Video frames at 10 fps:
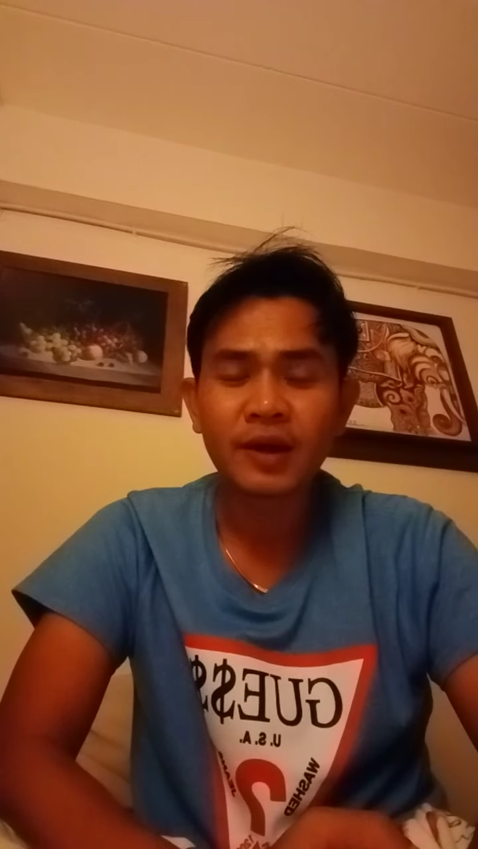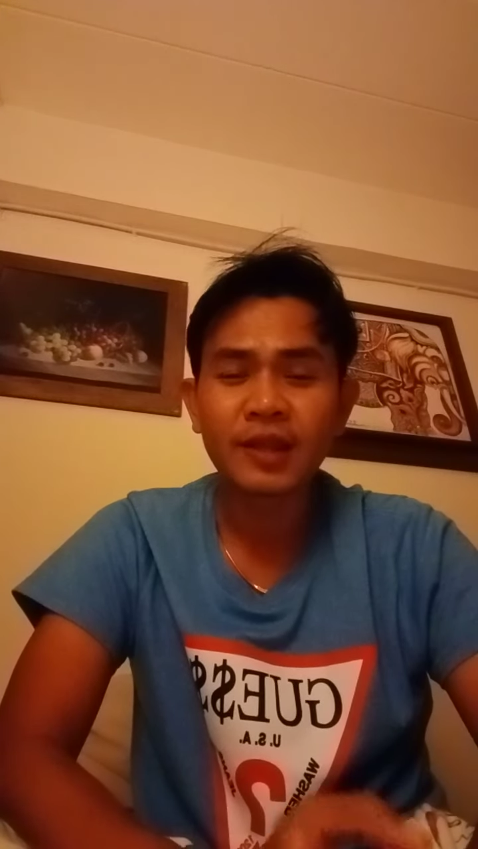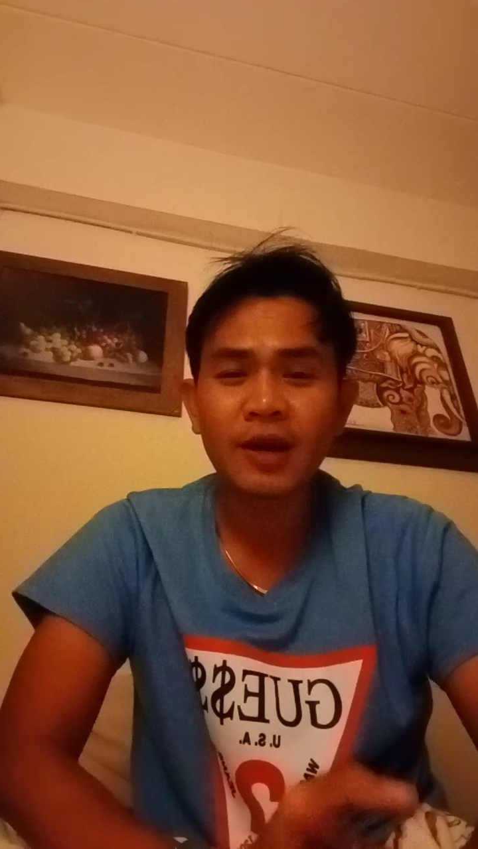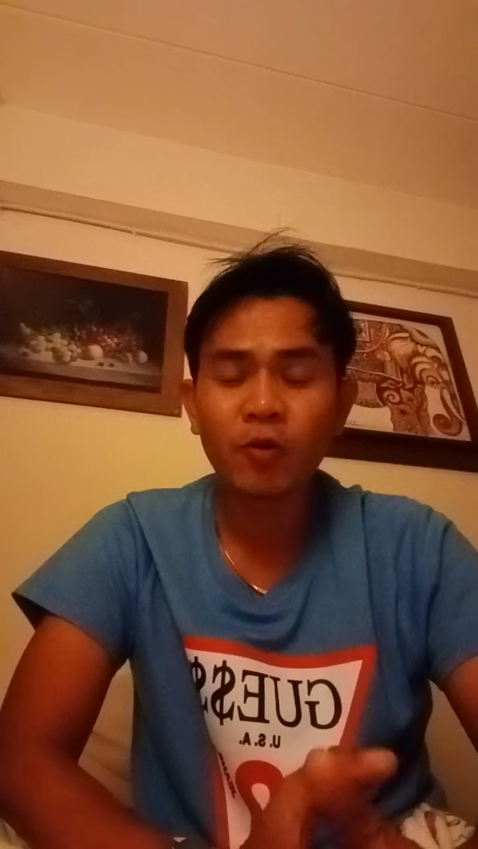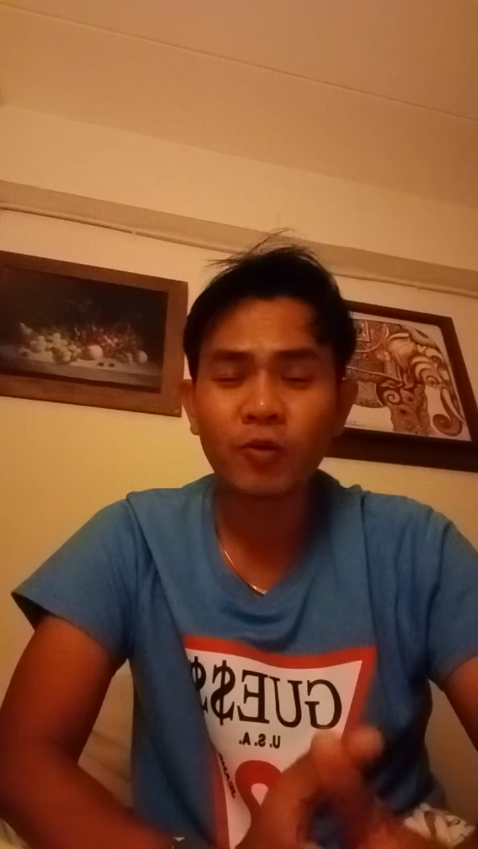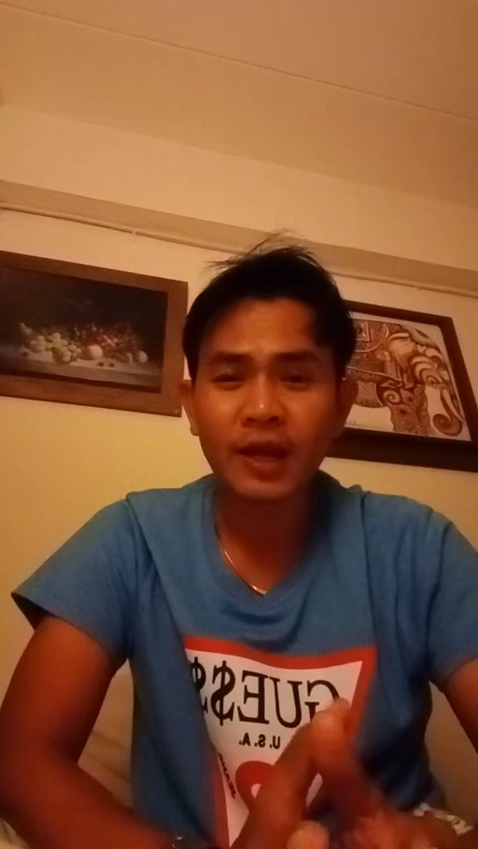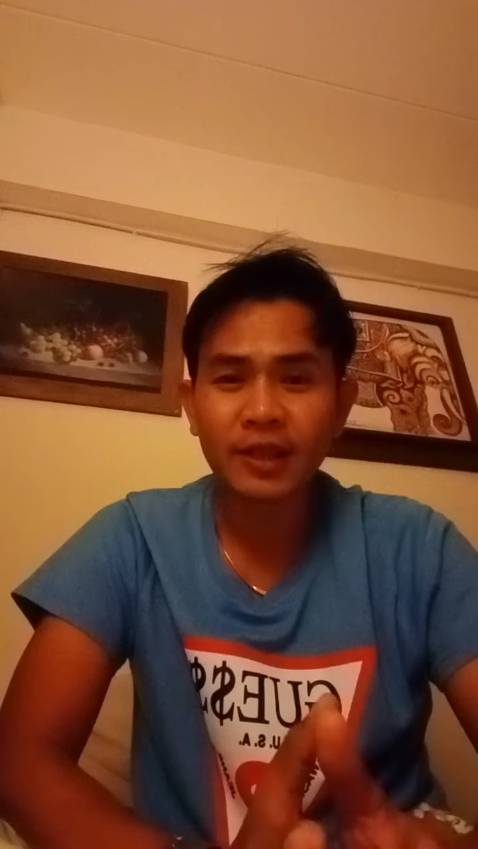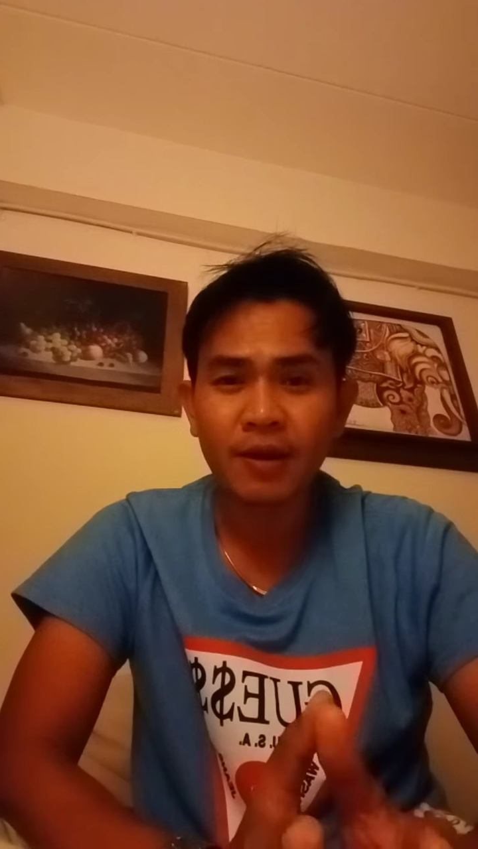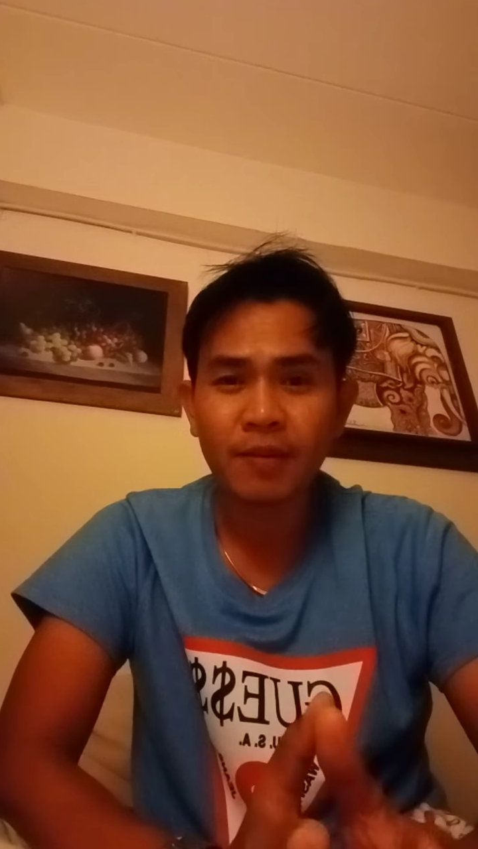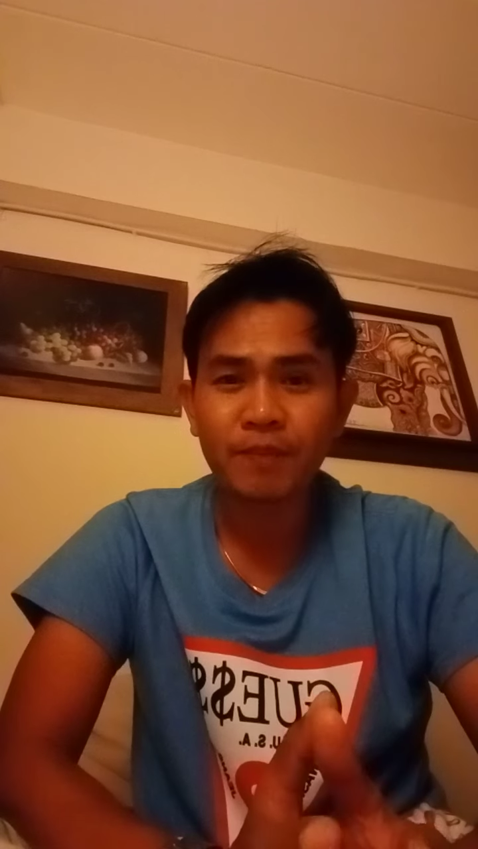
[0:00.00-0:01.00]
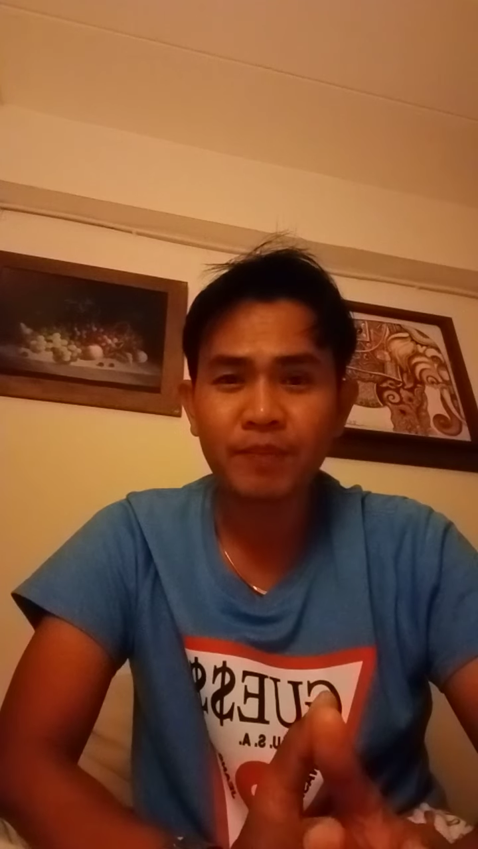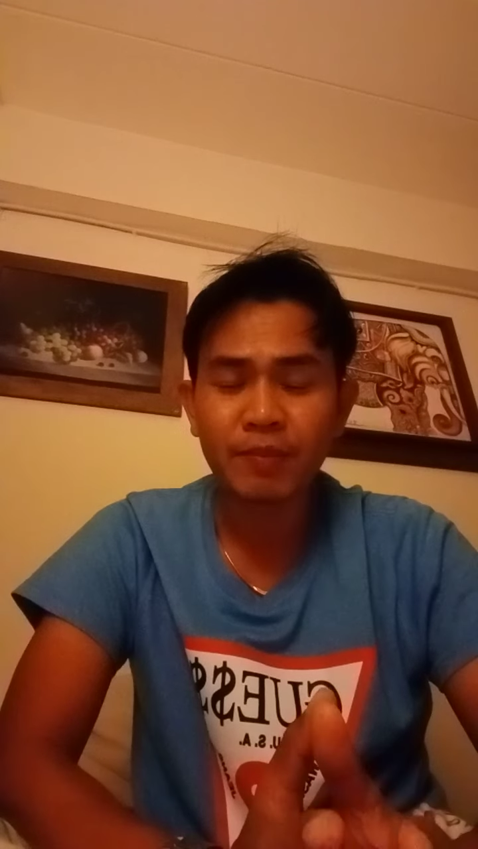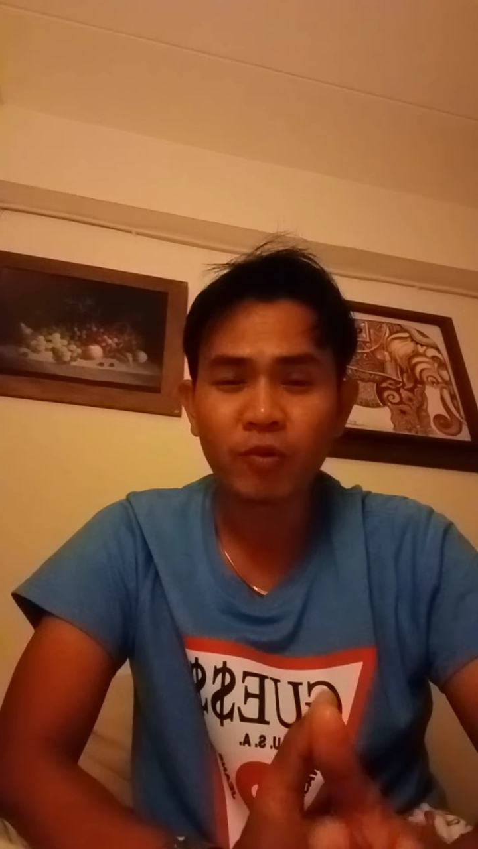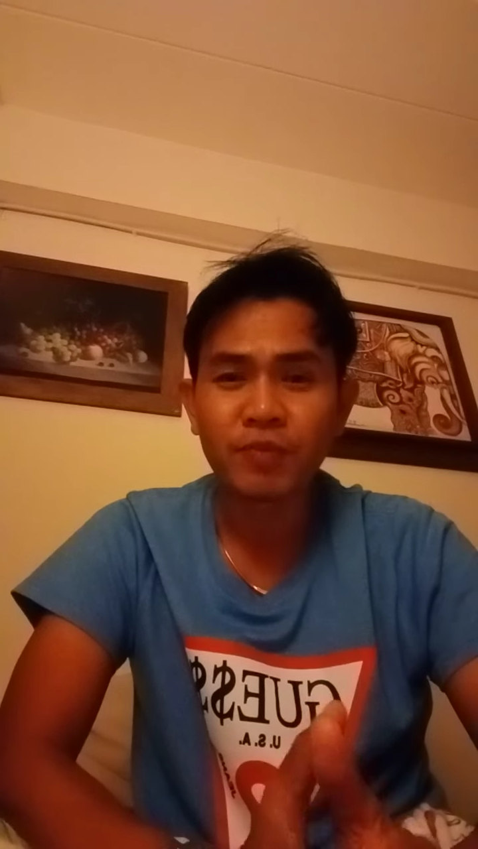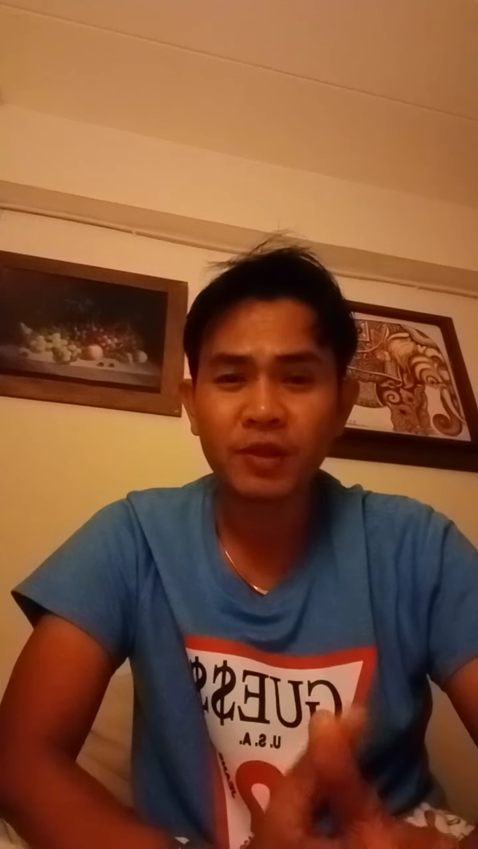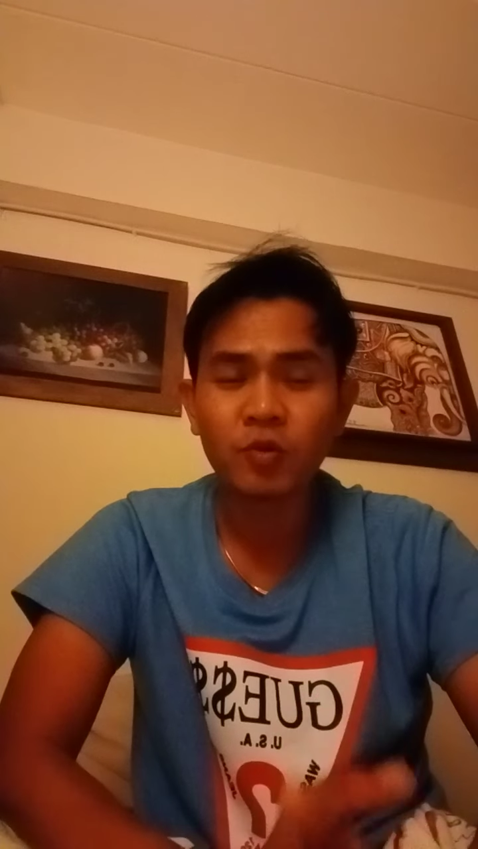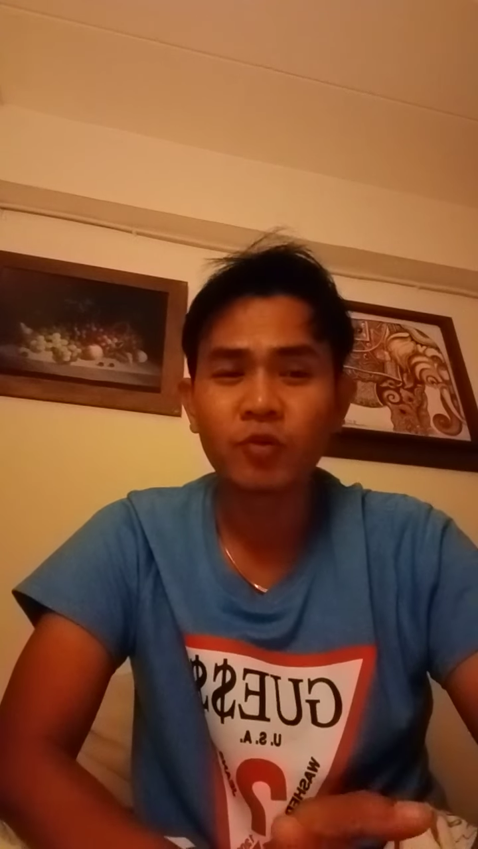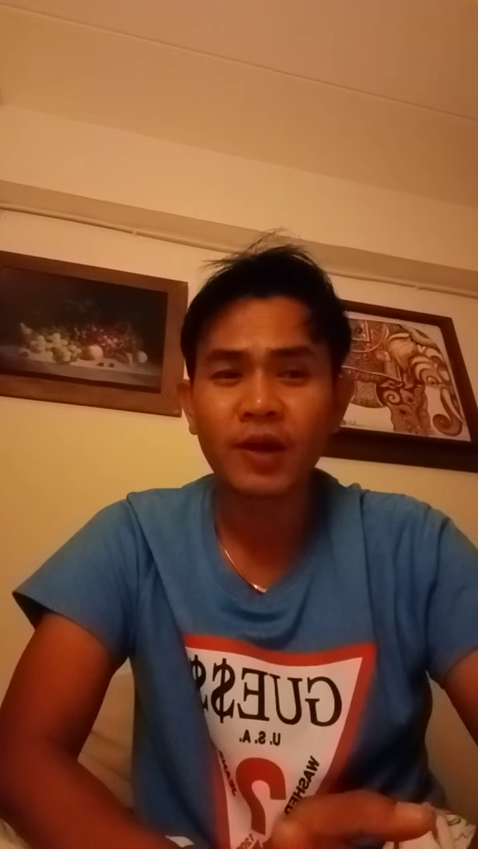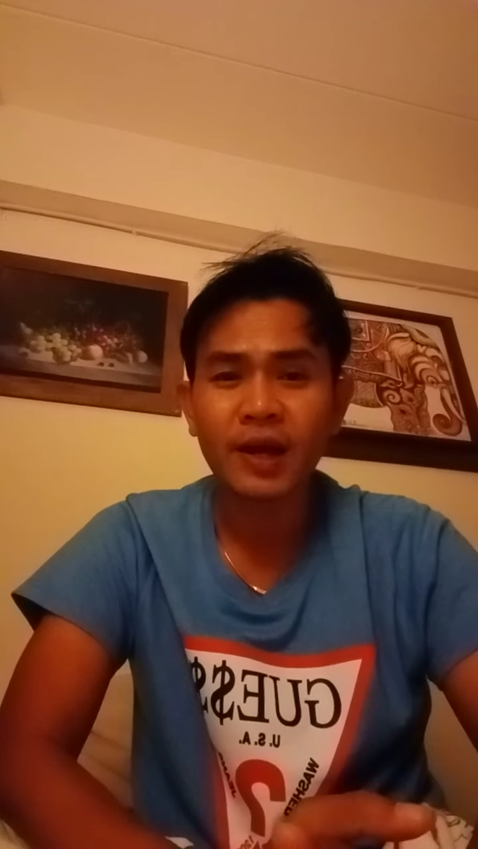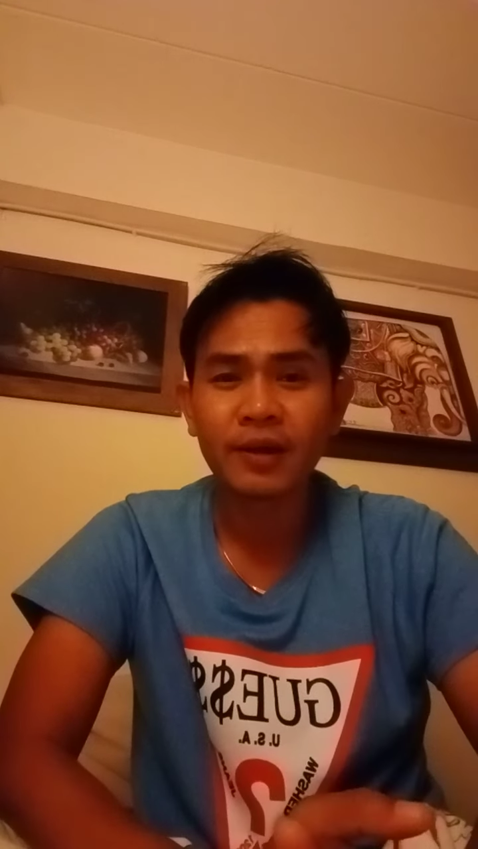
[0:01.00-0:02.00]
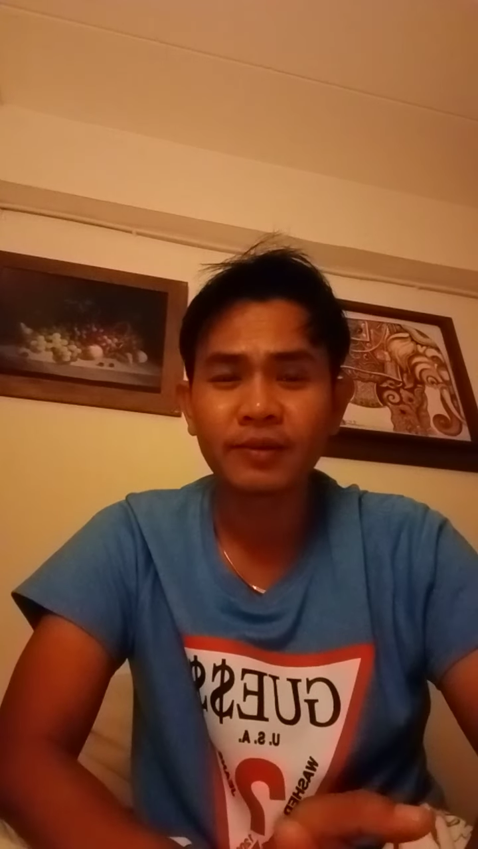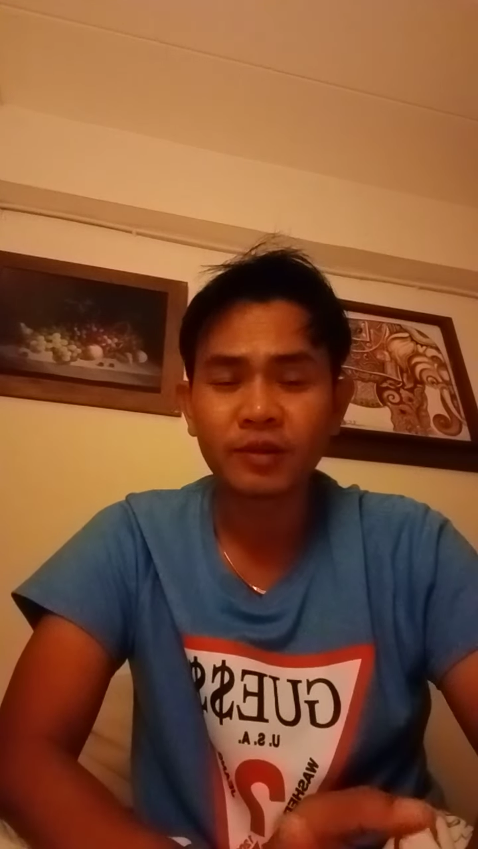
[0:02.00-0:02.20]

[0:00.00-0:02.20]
ท่านคงอยากจะเป็นบทพิสูจน์ว่า